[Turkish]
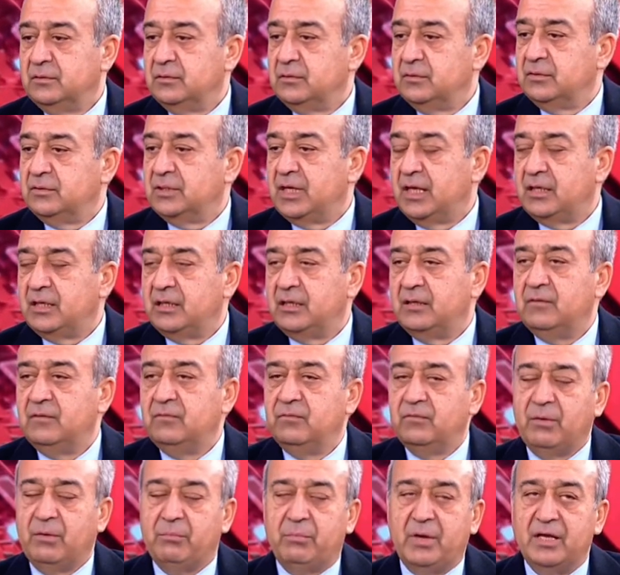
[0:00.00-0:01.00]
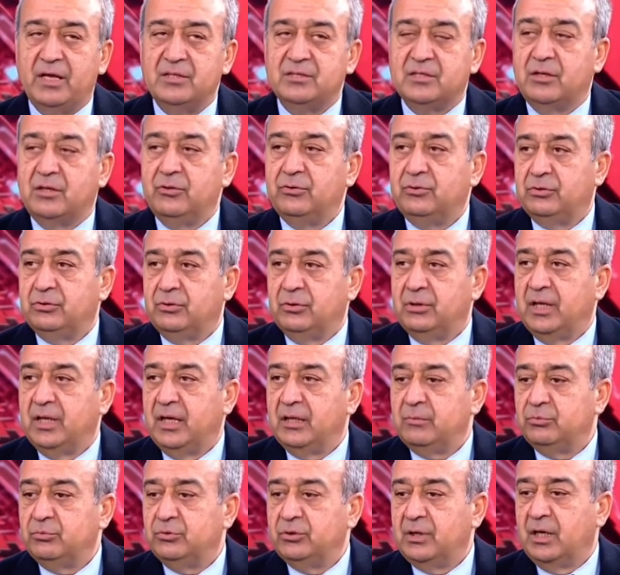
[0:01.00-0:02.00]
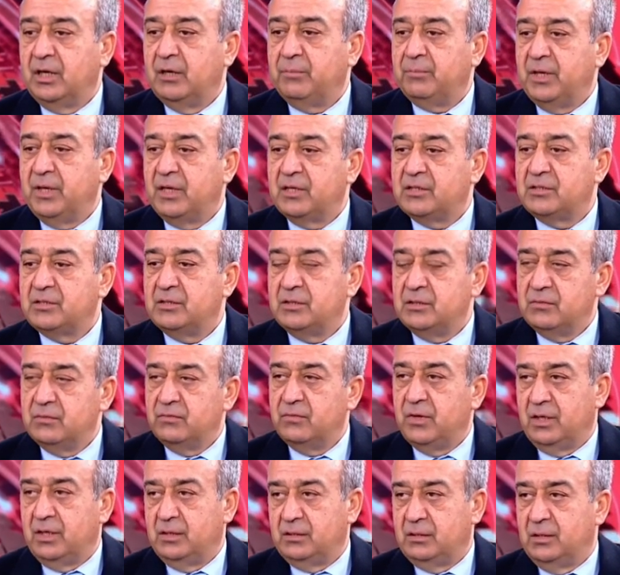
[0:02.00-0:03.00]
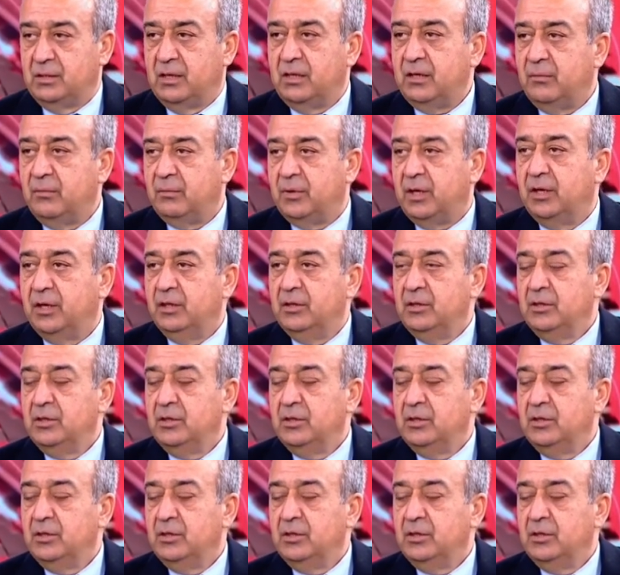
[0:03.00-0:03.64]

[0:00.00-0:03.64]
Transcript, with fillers: deri ve benzer ürünler bunlar hep eksi verdiler ama